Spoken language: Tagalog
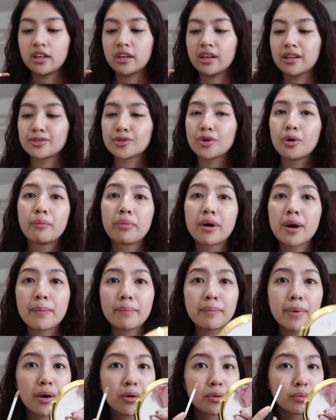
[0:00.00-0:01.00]
na sobrang
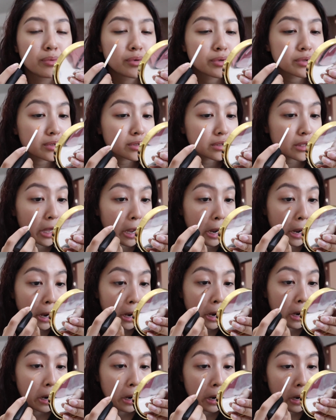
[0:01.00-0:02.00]
paubos
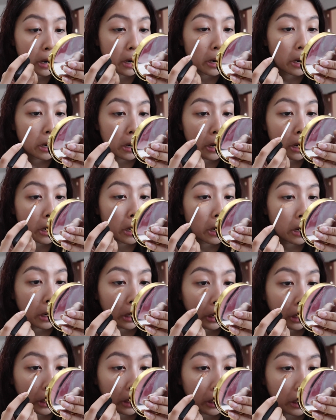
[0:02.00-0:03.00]
na
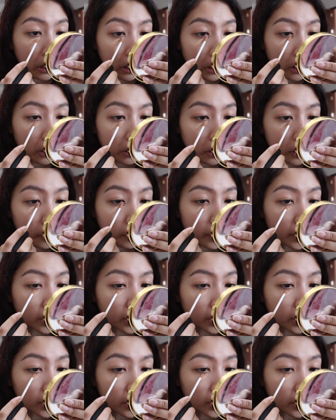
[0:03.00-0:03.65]
kailangan kong